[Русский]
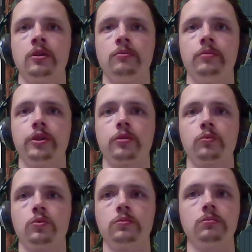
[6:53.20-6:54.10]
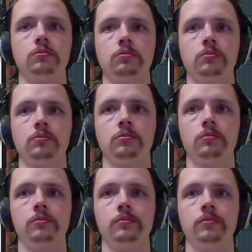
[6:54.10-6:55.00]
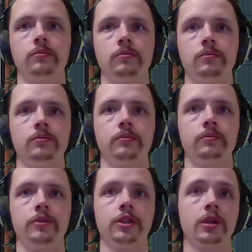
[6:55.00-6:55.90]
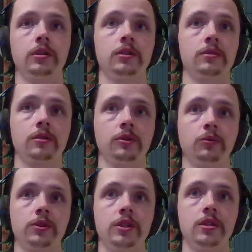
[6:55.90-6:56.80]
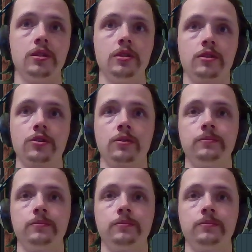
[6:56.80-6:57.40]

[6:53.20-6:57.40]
поэтому я не знаю, где здесь